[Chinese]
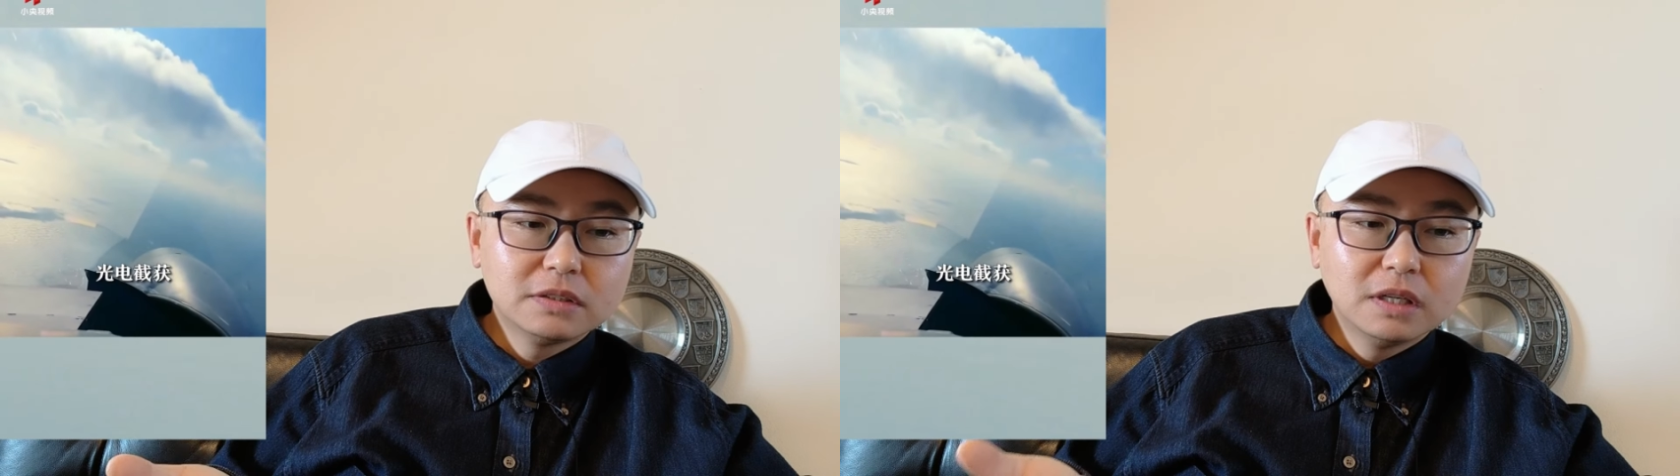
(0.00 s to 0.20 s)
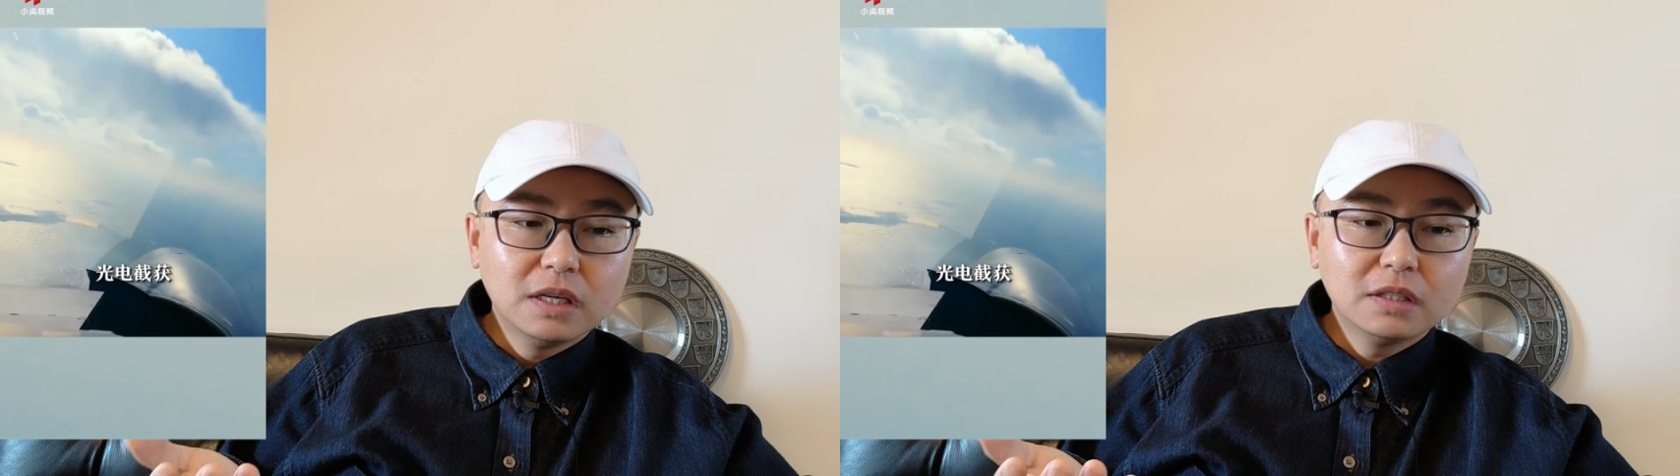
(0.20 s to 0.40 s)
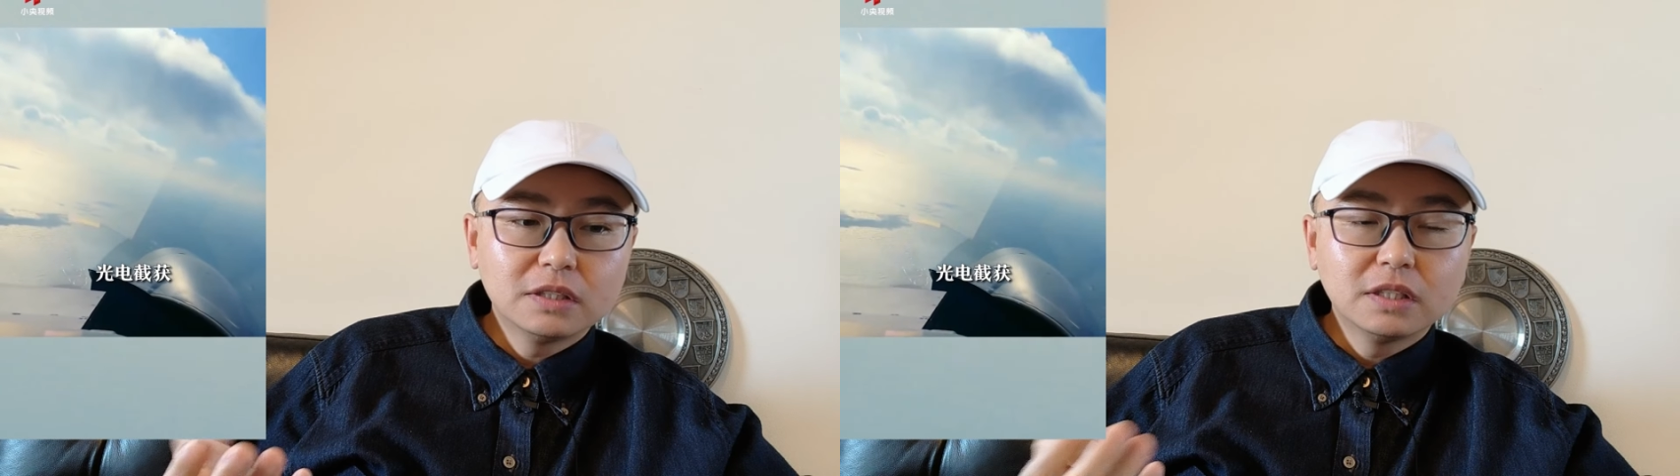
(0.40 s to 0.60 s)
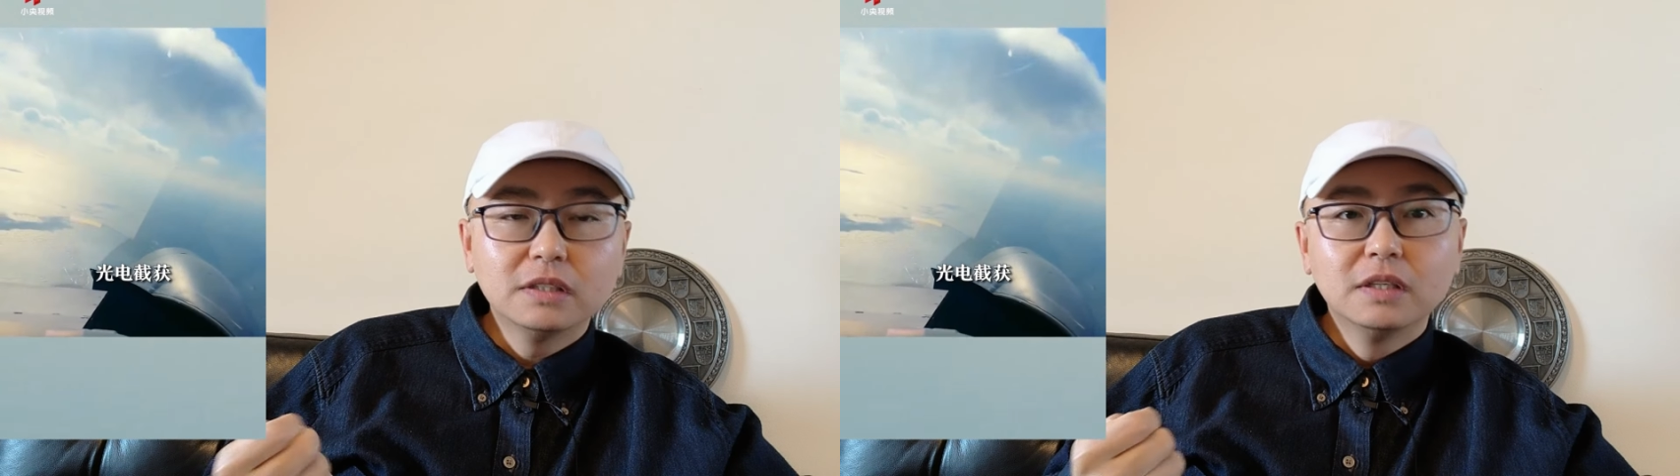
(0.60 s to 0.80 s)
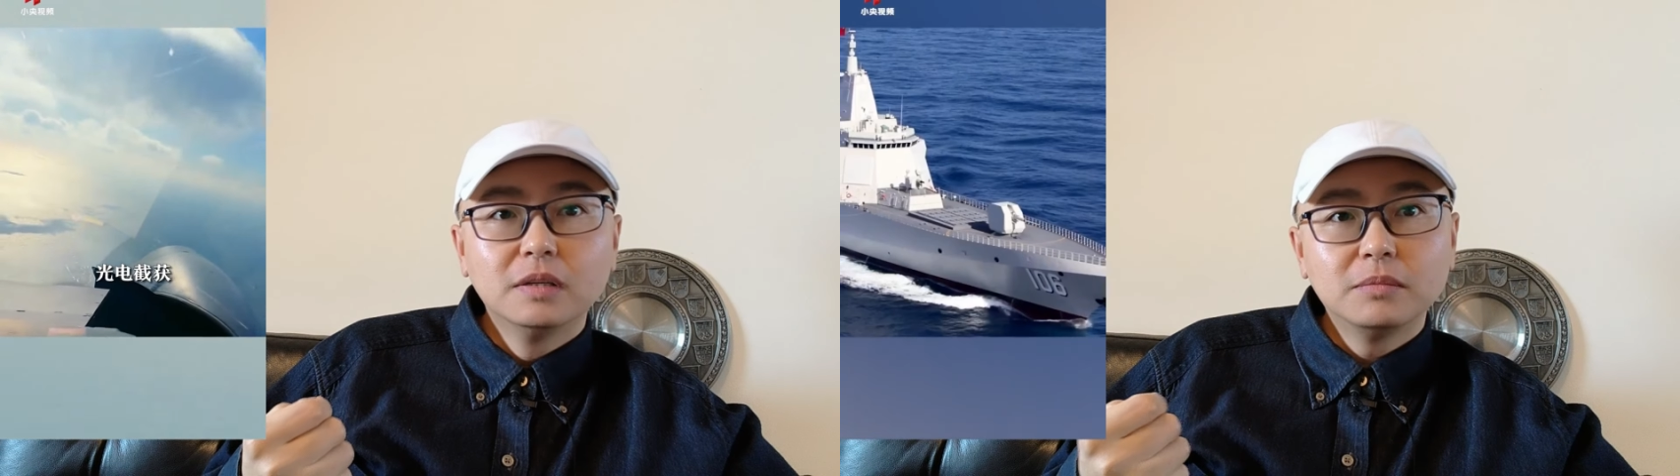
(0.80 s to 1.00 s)
啊这
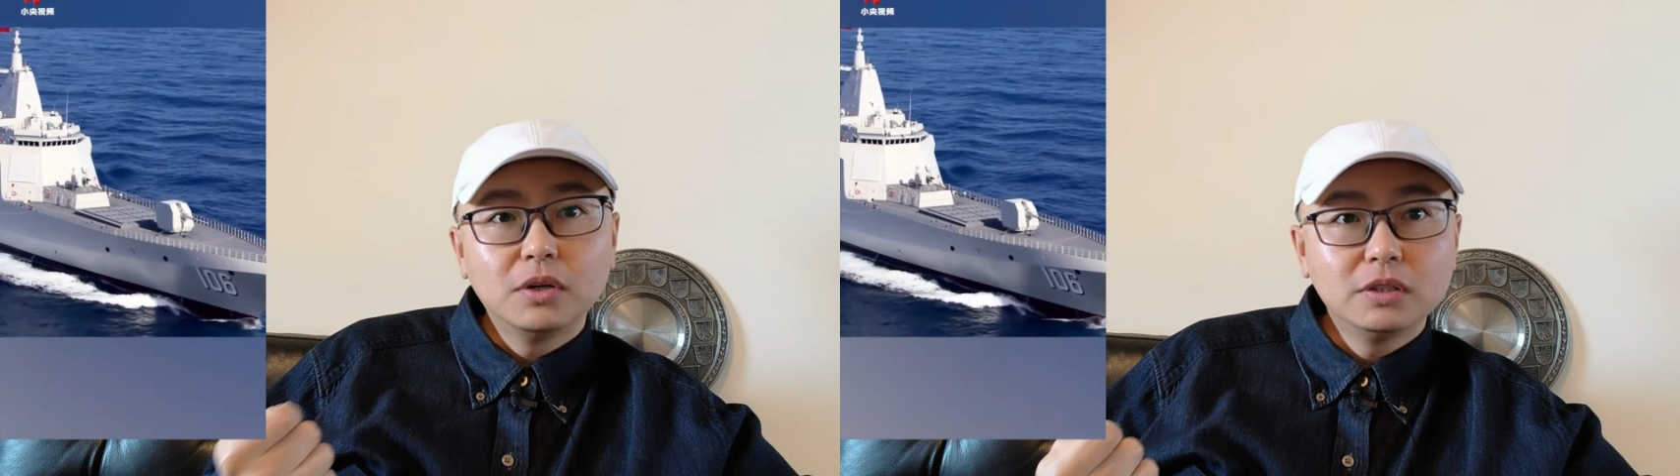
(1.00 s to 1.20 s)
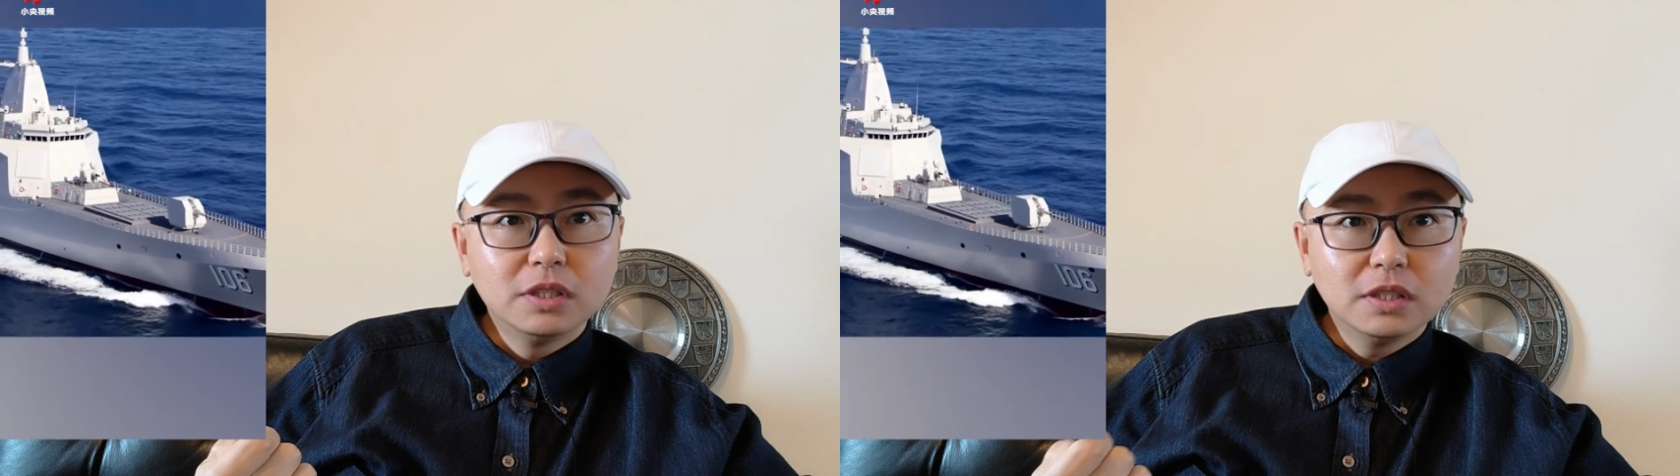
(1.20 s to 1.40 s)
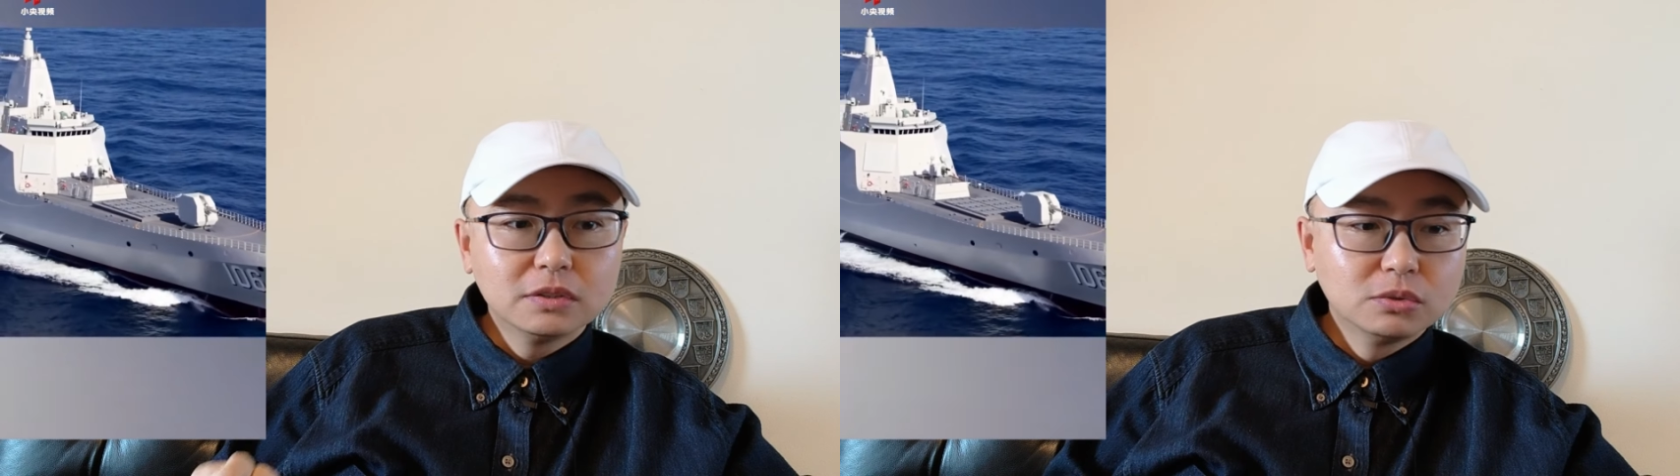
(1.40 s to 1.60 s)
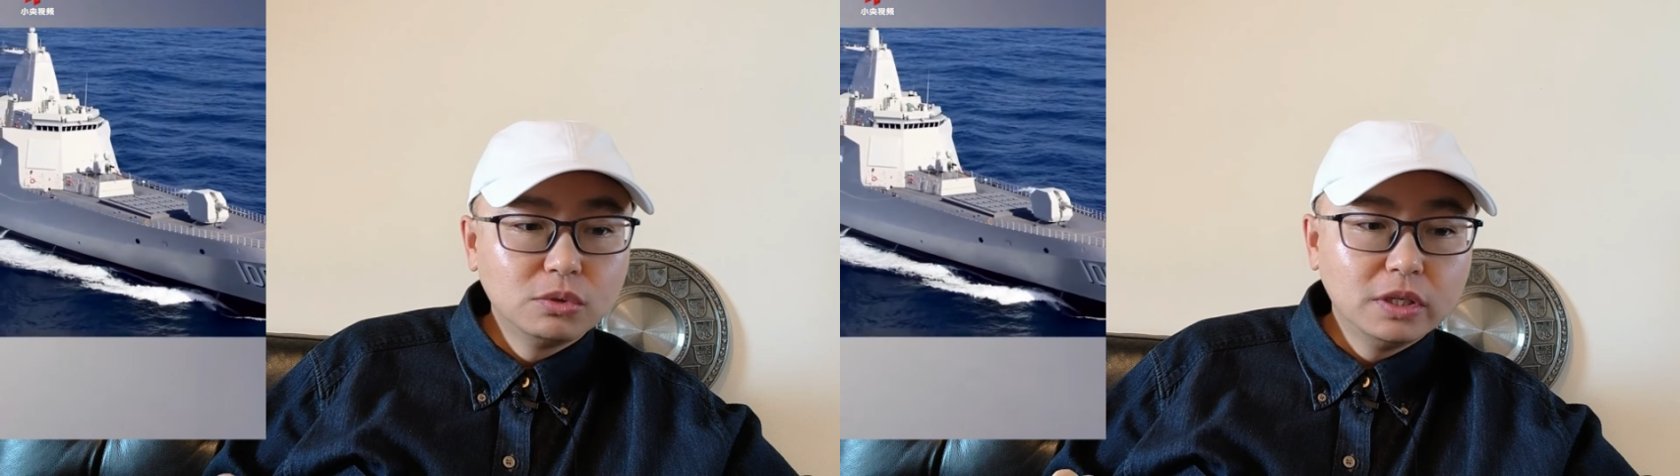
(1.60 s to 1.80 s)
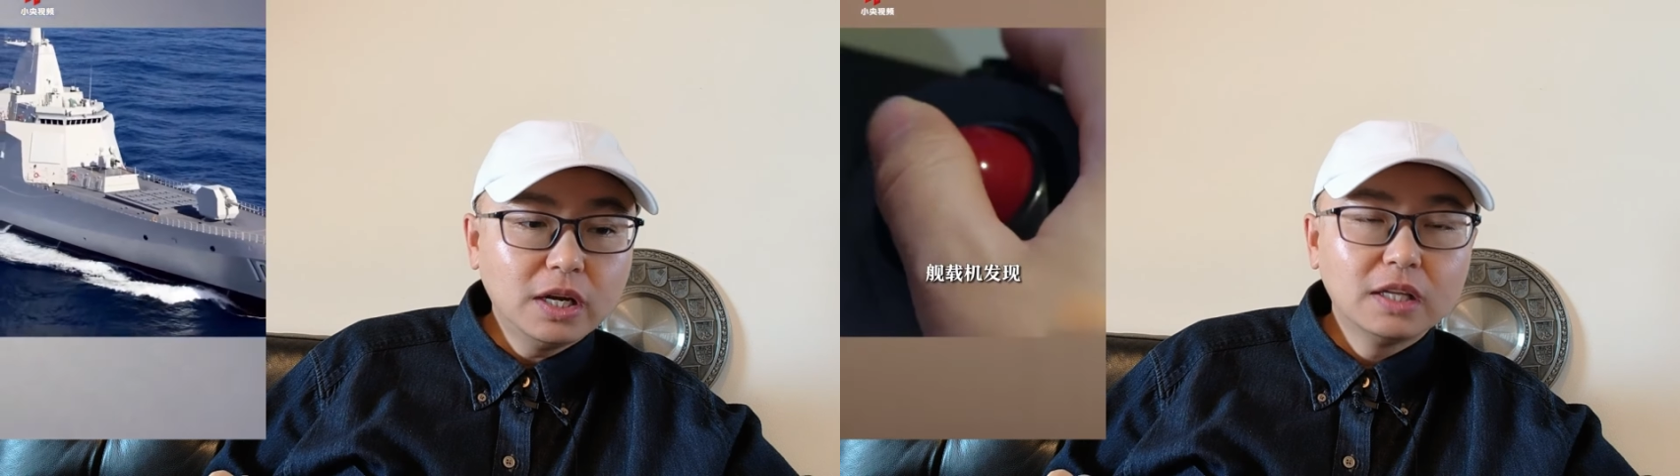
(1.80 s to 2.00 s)
个跑海者
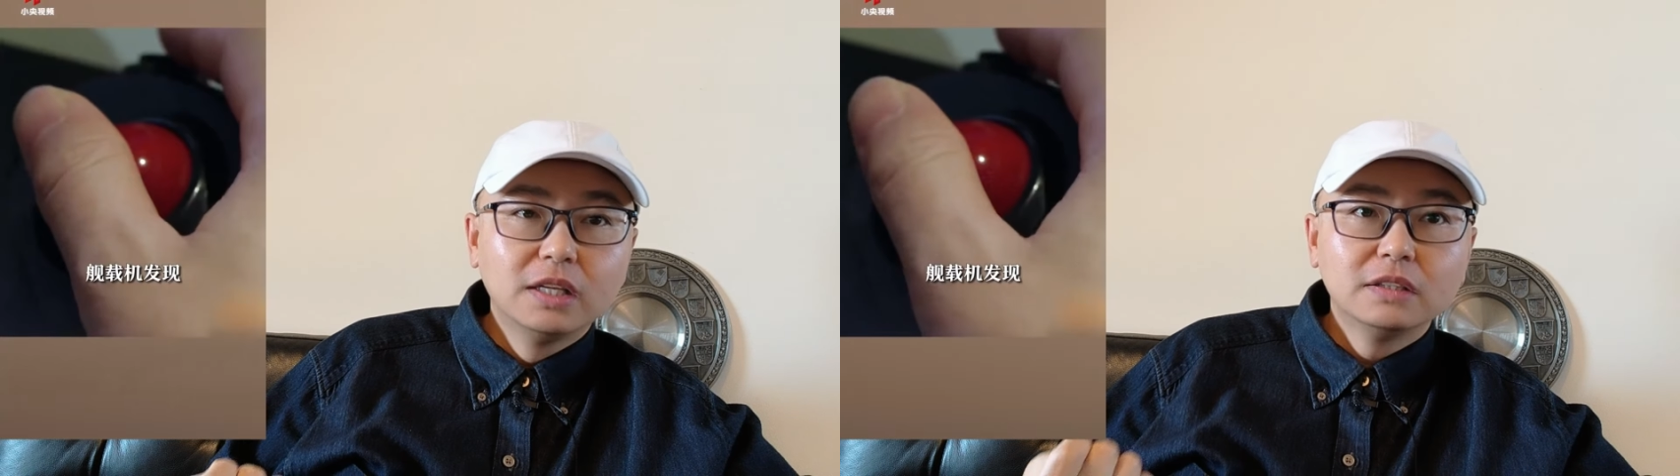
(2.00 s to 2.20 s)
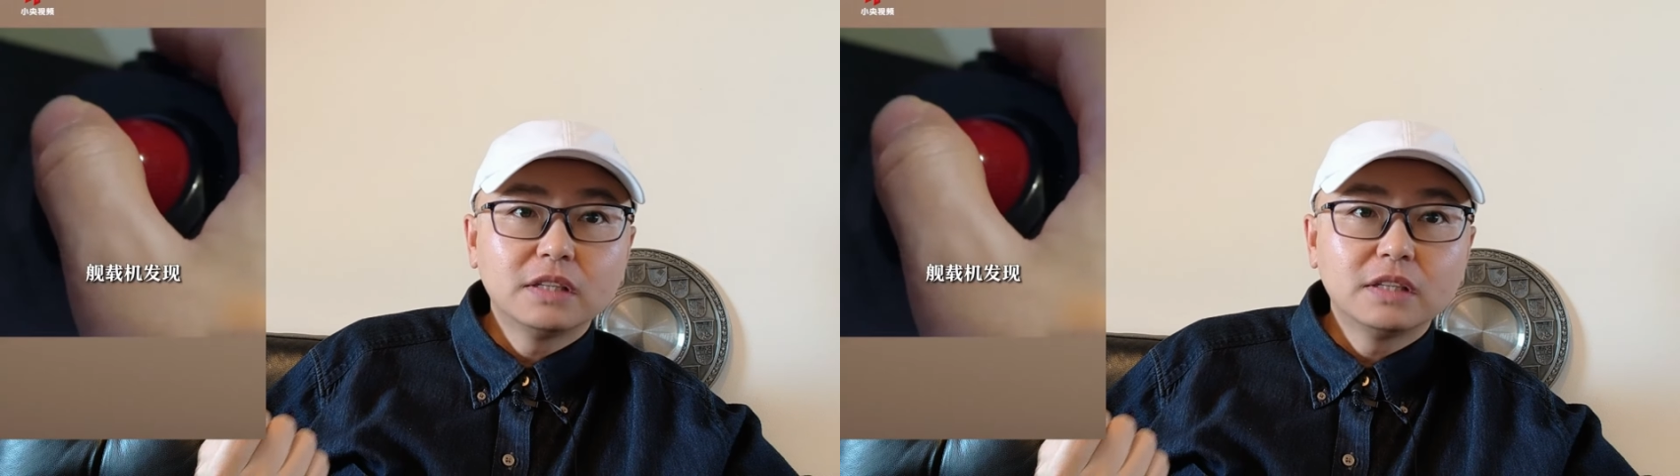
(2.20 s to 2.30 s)
对干，